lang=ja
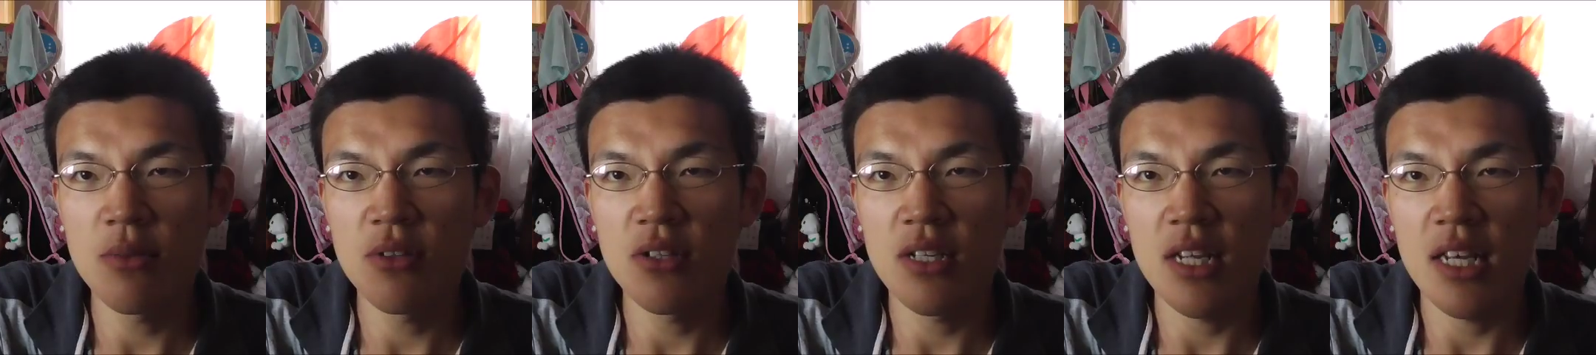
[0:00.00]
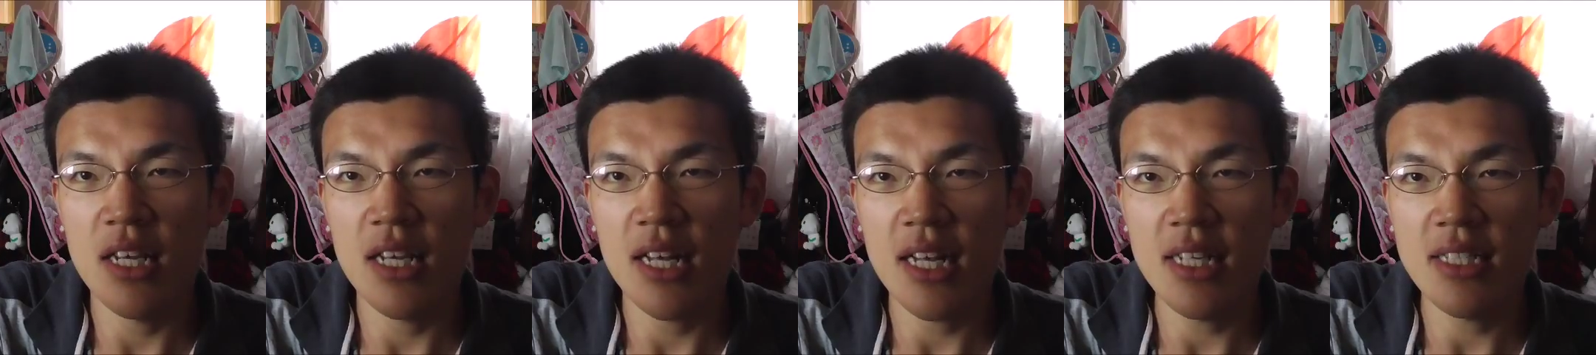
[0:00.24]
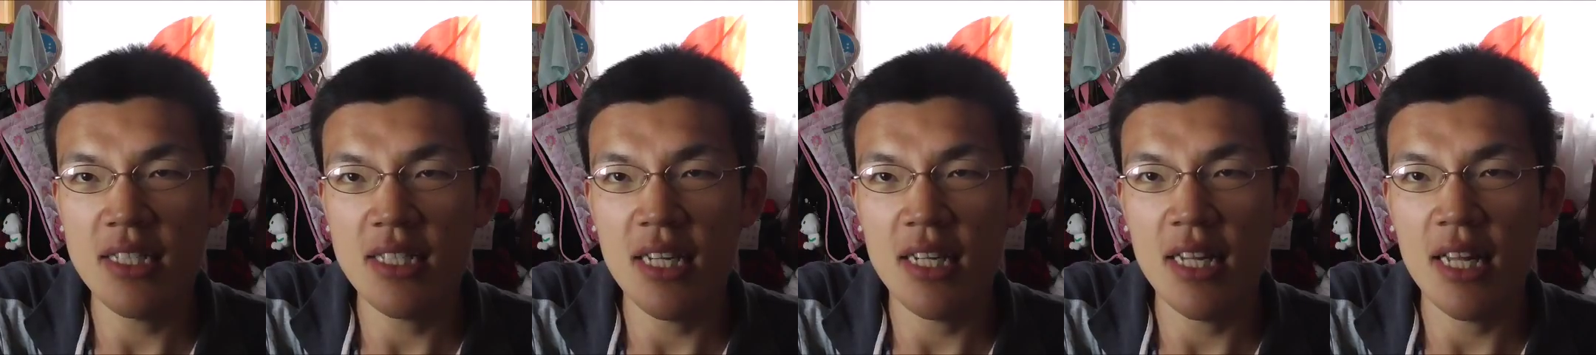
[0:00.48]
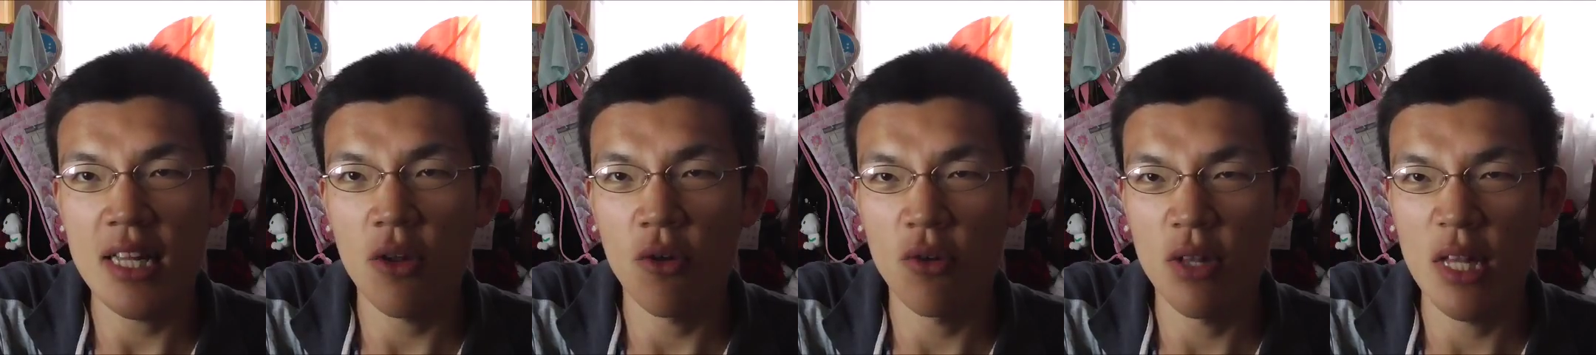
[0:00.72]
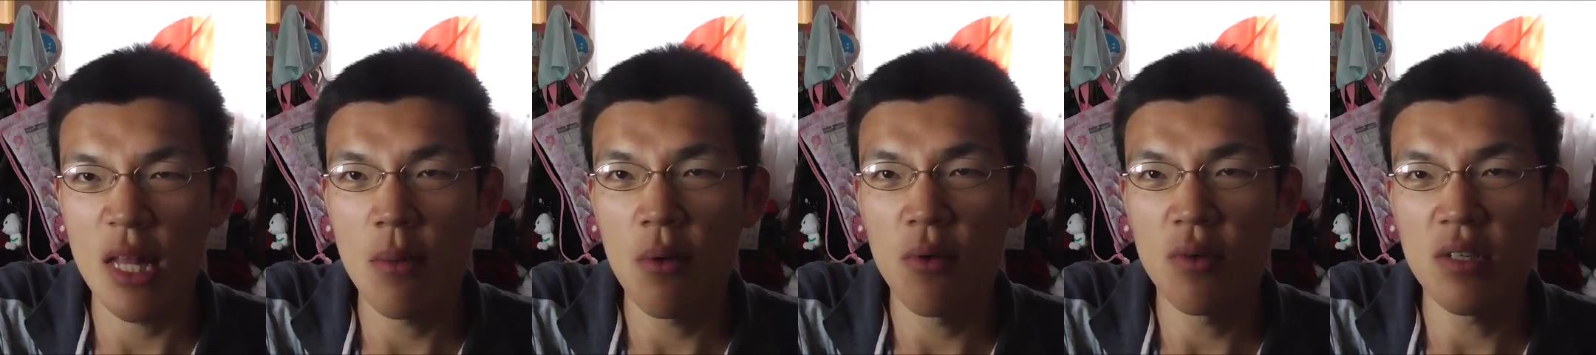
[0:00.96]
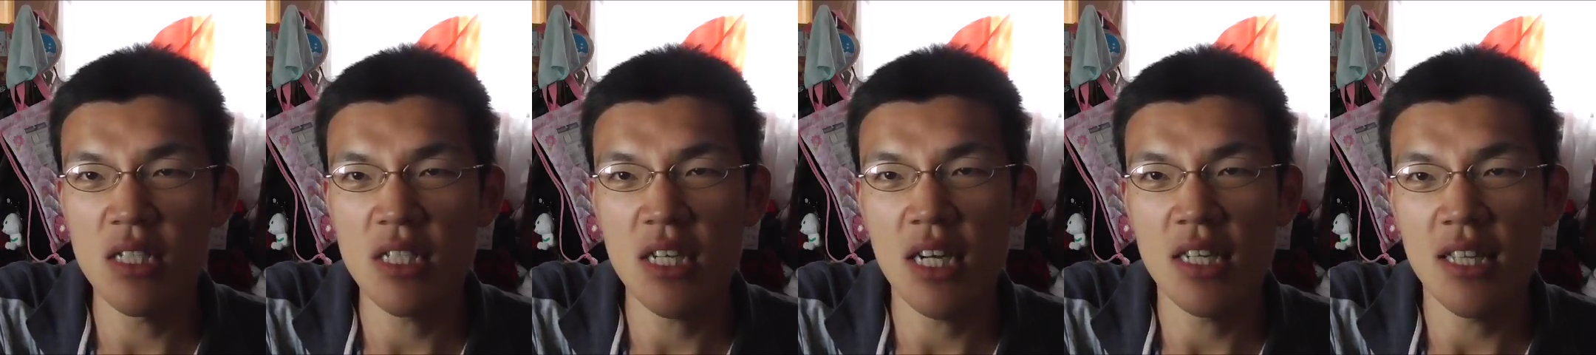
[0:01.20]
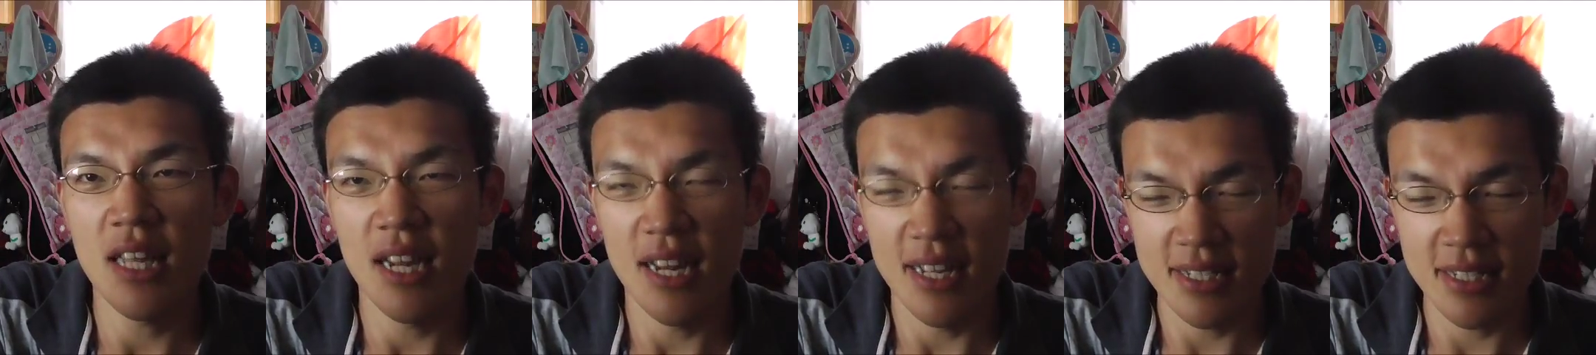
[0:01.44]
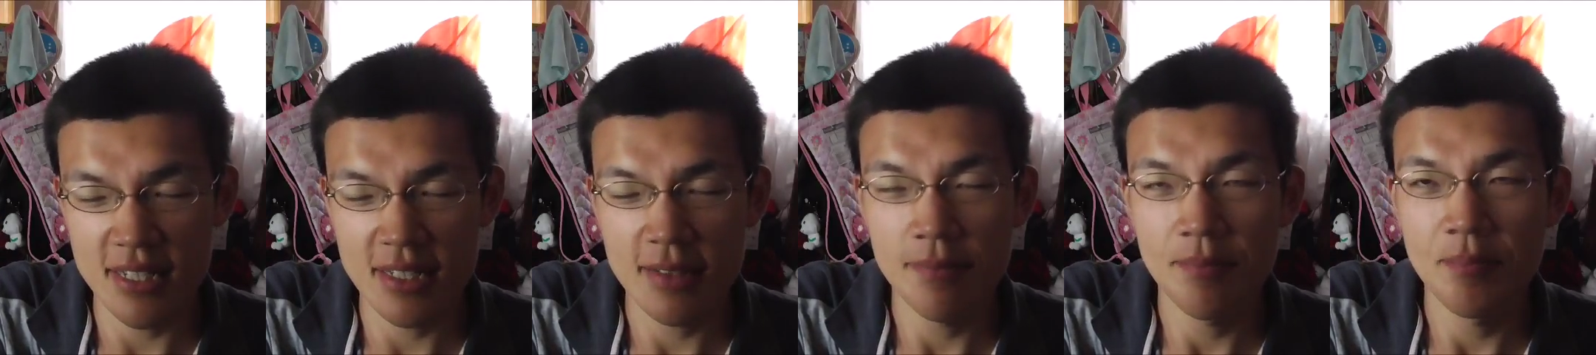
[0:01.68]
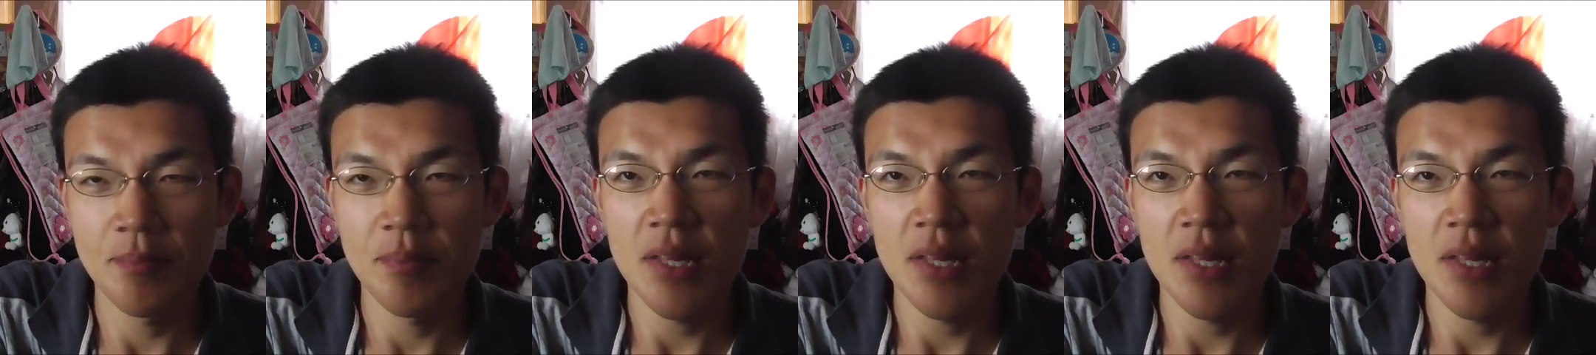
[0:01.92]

分に生かしていてとっても美味しかったです